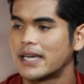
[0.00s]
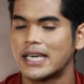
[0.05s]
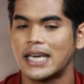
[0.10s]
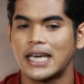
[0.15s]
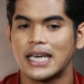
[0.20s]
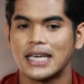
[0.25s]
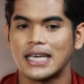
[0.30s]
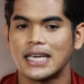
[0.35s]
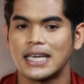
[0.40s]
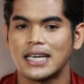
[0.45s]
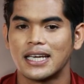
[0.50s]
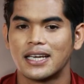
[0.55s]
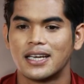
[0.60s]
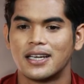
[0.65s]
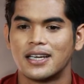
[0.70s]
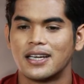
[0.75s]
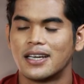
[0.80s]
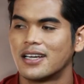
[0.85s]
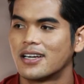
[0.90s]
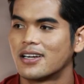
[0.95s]
ไปแข่ง
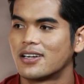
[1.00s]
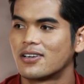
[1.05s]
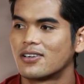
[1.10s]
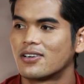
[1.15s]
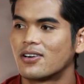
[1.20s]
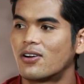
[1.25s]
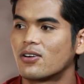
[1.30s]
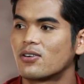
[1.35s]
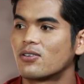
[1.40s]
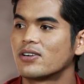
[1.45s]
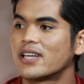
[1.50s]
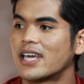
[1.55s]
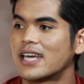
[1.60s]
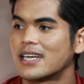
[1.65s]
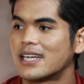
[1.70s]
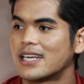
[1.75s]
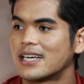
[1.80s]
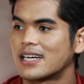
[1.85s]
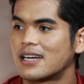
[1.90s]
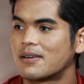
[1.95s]
นอกโรงเรีย
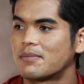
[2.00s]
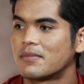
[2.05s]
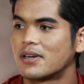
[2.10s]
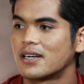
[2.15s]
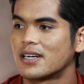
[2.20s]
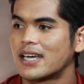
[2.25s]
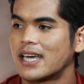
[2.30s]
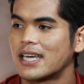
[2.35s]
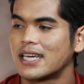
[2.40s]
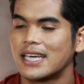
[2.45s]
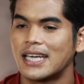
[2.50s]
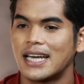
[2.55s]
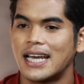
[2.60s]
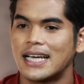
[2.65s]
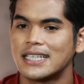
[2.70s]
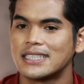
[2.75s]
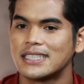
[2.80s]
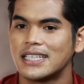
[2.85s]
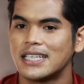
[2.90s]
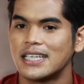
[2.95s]
นเนี่ยครับเหมือนแข่งกี
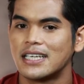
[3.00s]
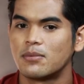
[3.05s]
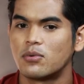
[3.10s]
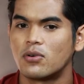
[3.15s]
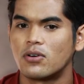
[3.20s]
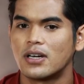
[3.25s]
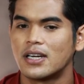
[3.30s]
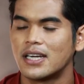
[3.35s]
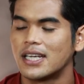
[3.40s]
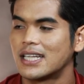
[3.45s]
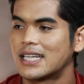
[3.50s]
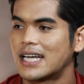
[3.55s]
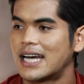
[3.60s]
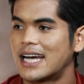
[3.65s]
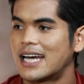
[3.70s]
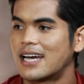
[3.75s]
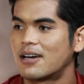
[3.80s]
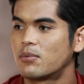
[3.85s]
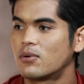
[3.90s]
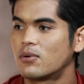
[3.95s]
ฬาสีพวกกรีธา